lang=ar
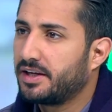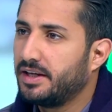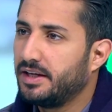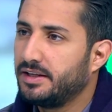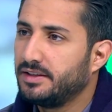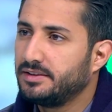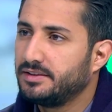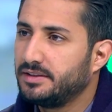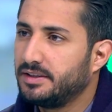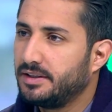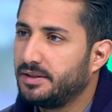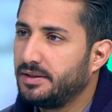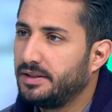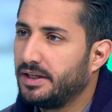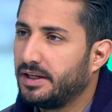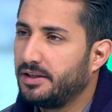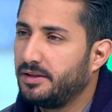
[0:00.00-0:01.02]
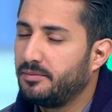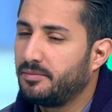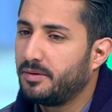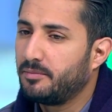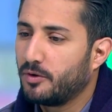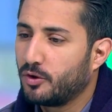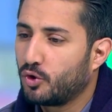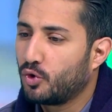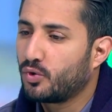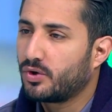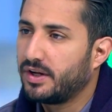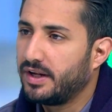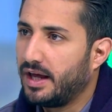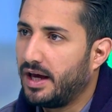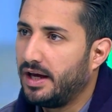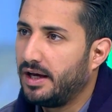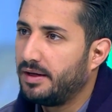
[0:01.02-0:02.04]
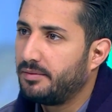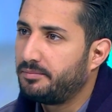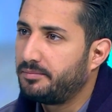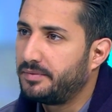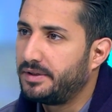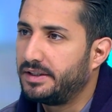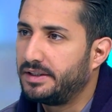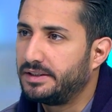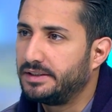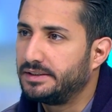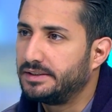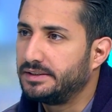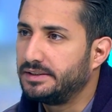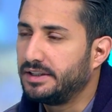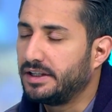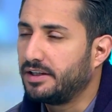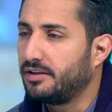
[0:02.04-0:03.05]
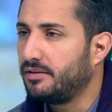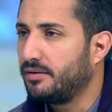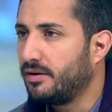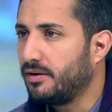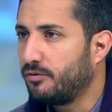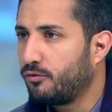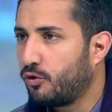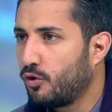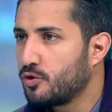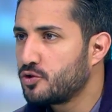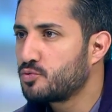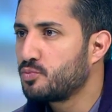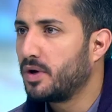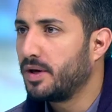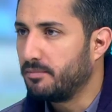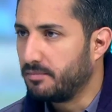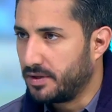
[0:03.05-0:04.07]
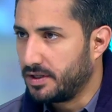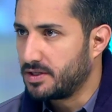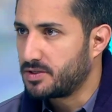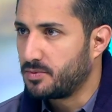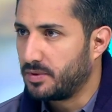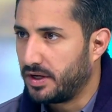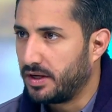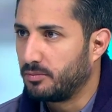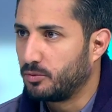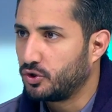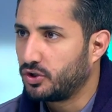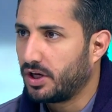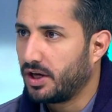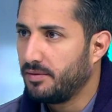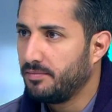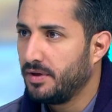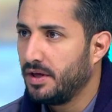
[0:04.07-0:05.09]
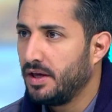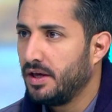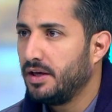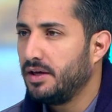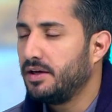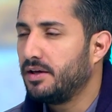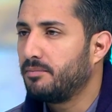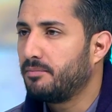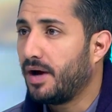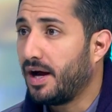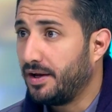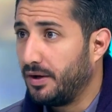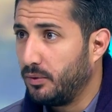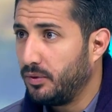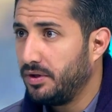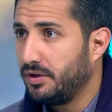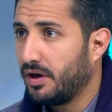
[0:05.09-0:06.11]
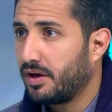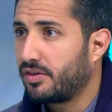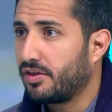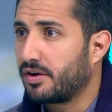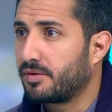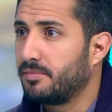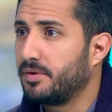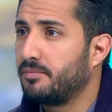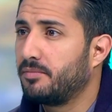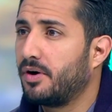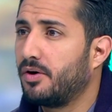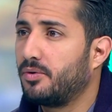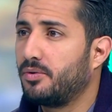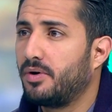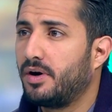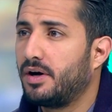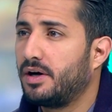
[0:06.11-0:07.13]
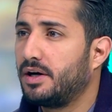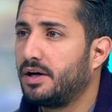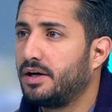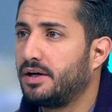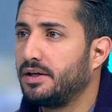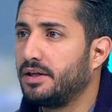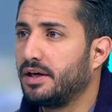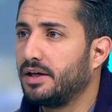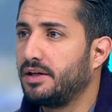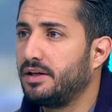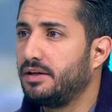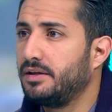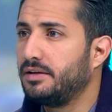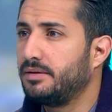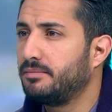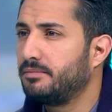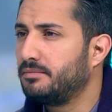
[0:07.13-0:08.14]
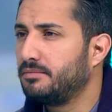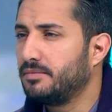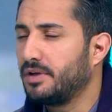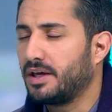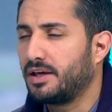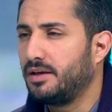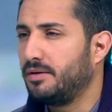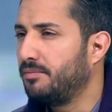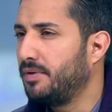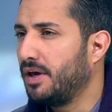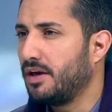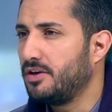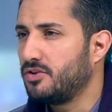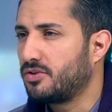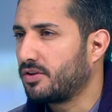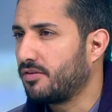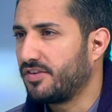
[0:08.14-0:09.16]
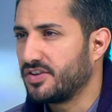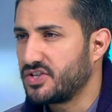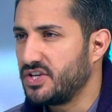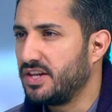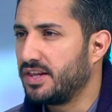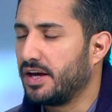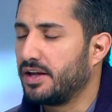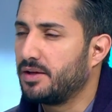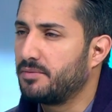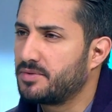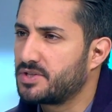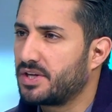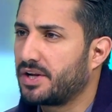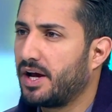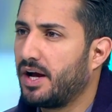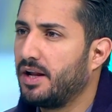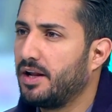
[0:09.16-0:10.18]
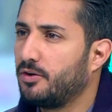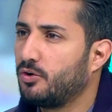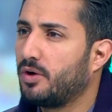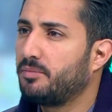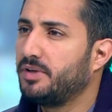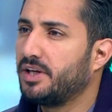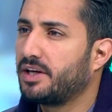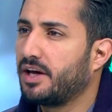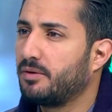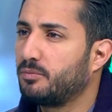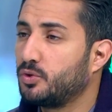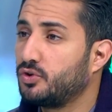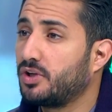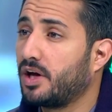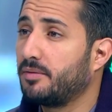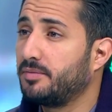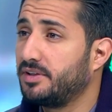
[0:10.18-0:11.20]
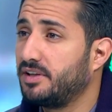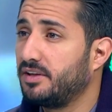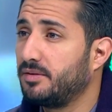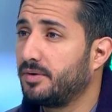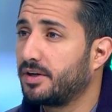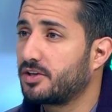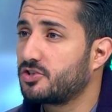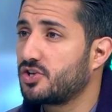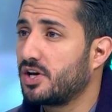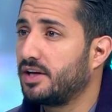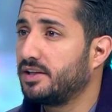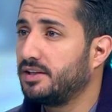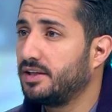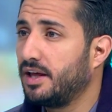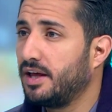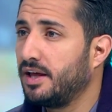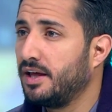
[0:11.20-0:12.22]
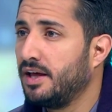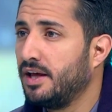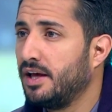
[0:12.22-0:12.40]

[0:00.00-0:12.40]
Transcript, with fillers: كان يعني بالمنظور العام آه، يعني فوز مهم بالنسبه للمنتخب طبعا. معنوي اكثر من ما هو يعني نحكي باي تفاصيل ثانيه بصراحه لانه عم نحكي عن منتخب الدنمارك شاهدنا